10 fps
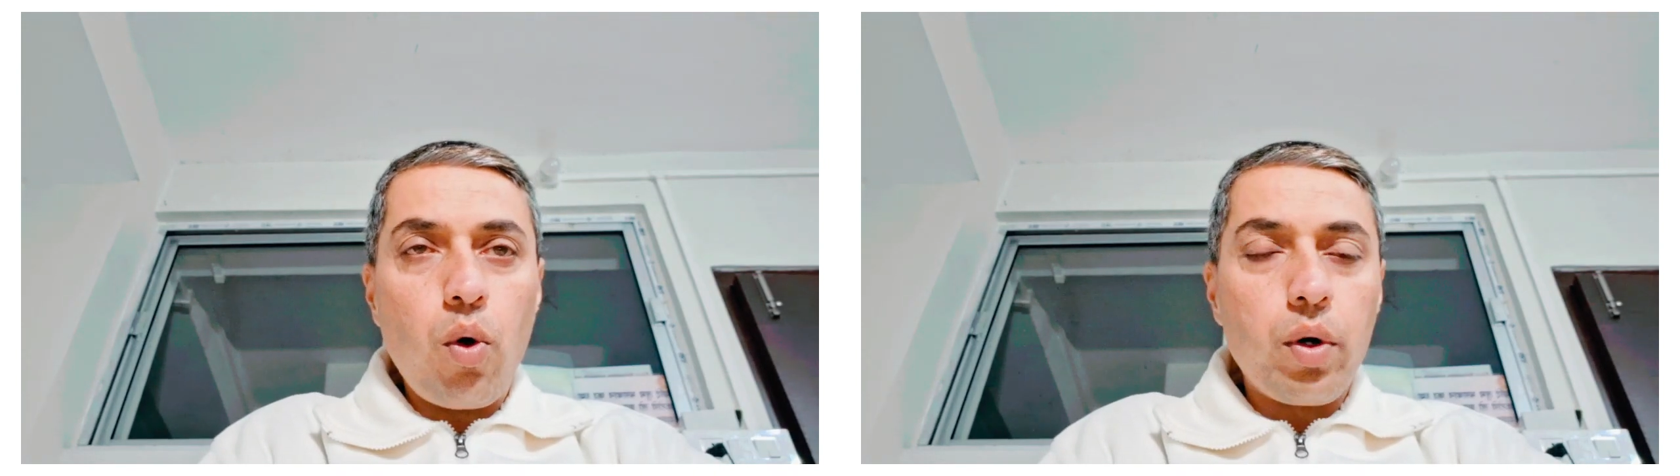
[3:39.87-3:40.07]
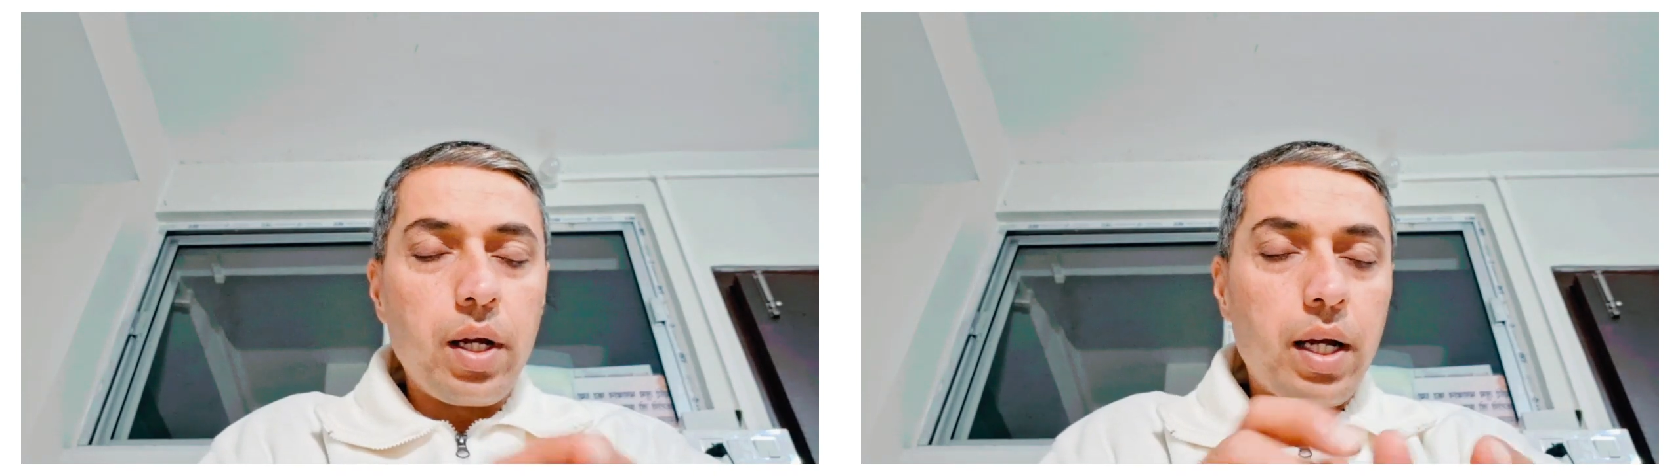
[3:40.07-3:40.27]

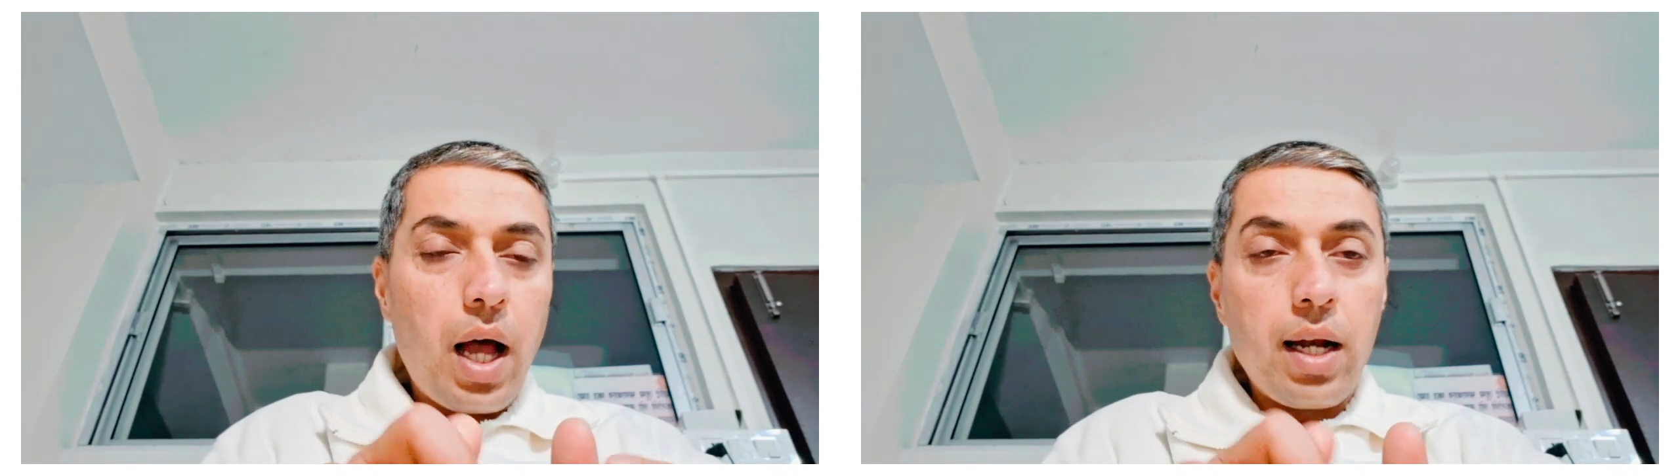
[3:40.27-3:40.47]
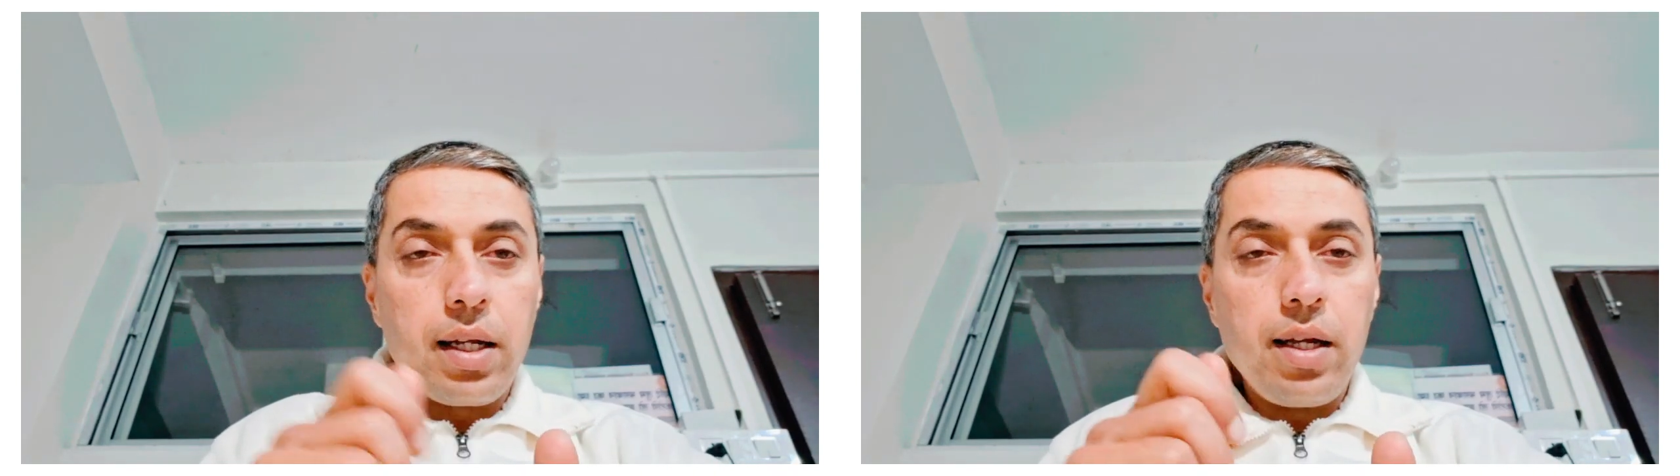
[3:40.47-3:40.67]
और उनके
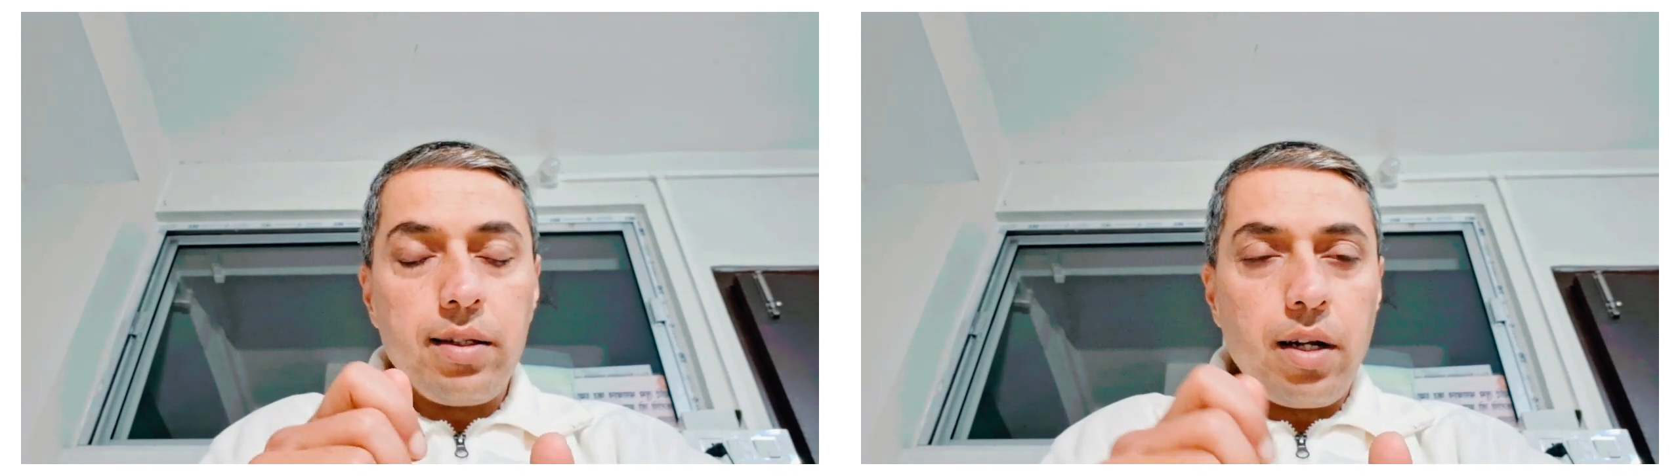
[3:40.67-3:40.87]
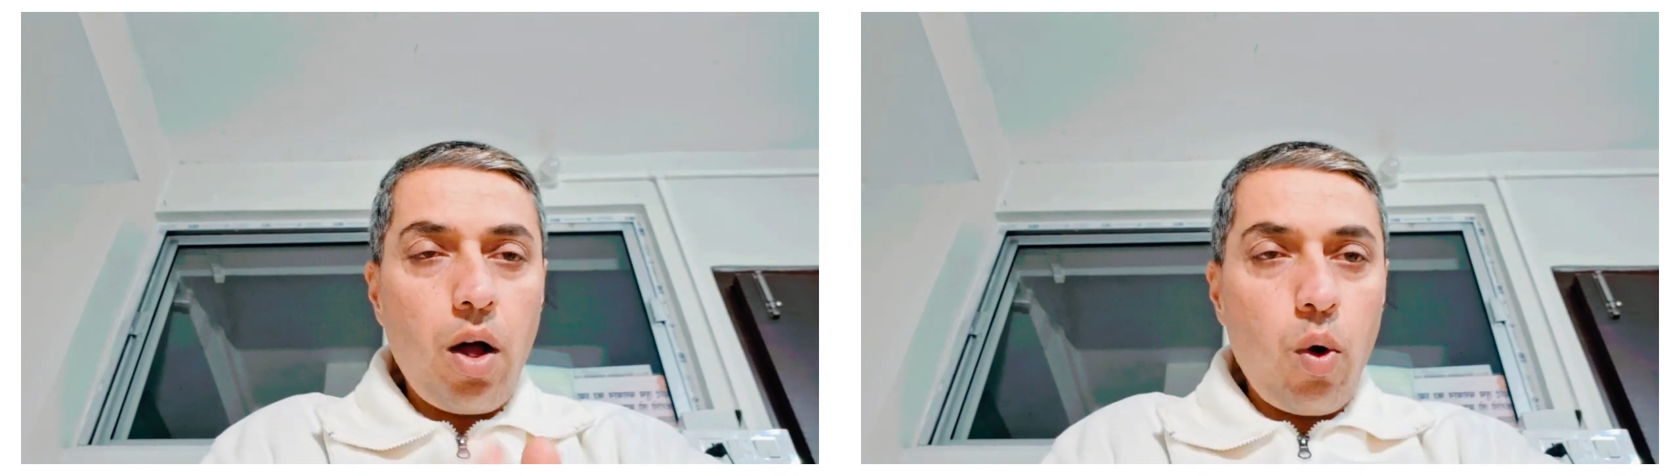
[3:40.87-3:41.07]
कान
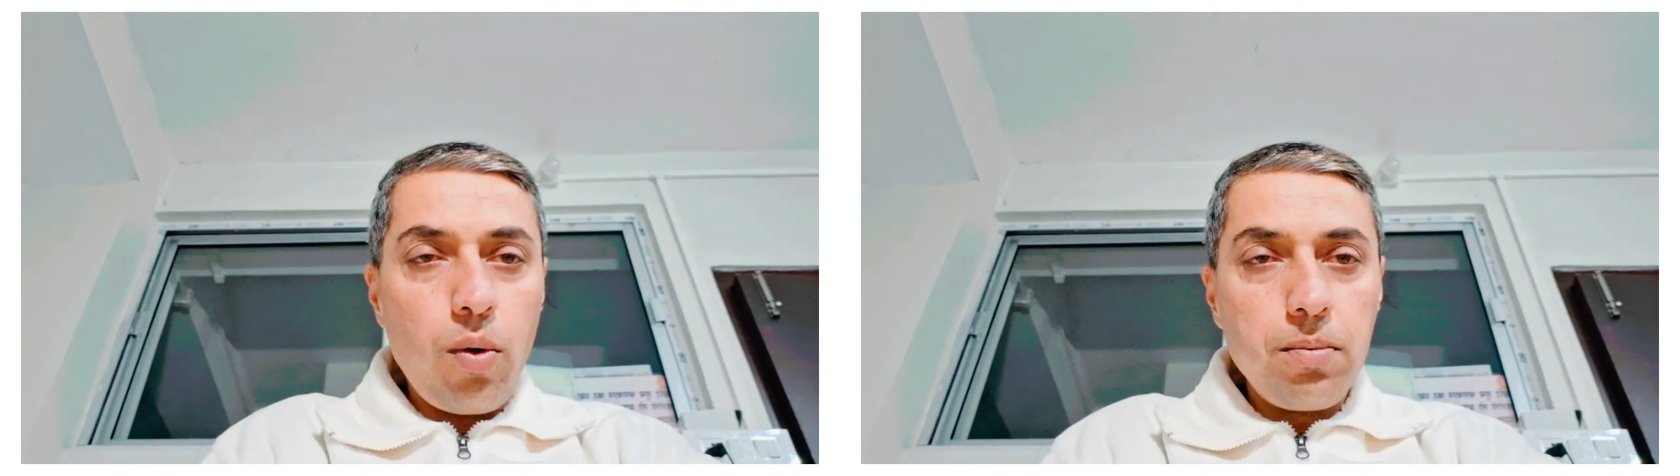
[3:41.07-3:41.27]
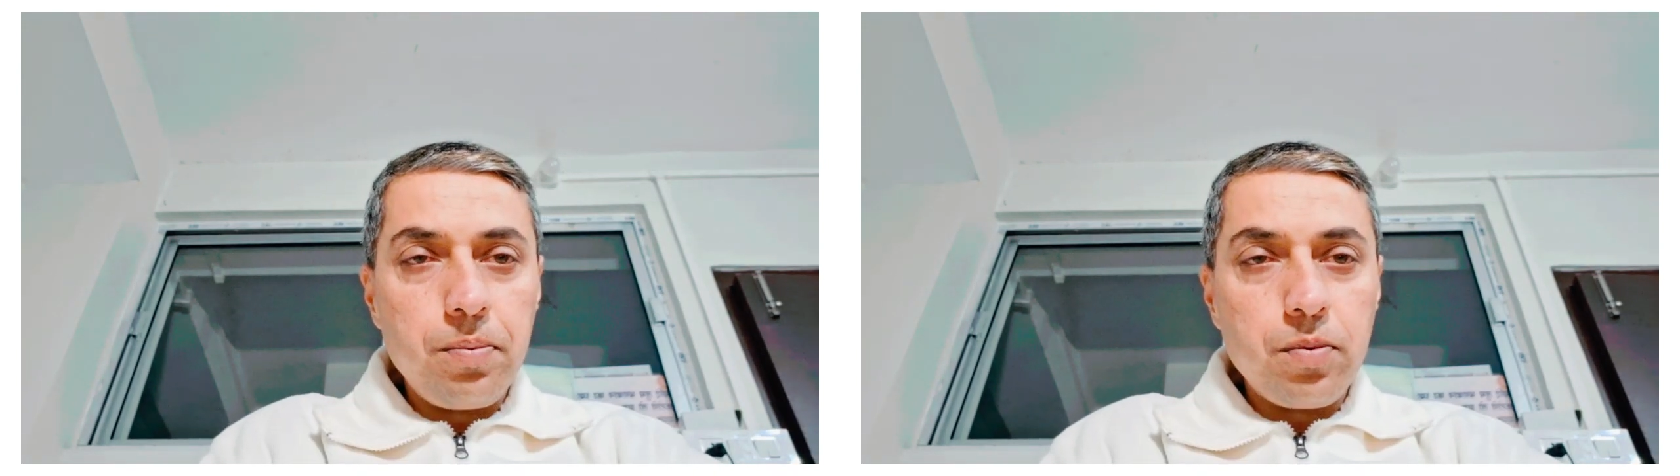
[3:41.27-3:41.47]
खींच रहा हो